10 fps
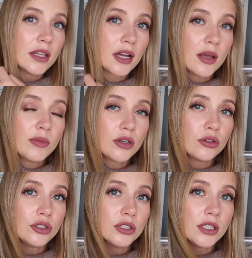На камере
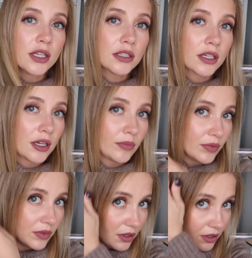очень
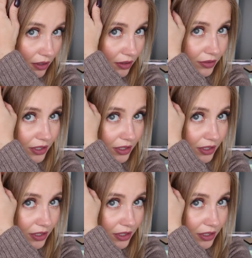редко э,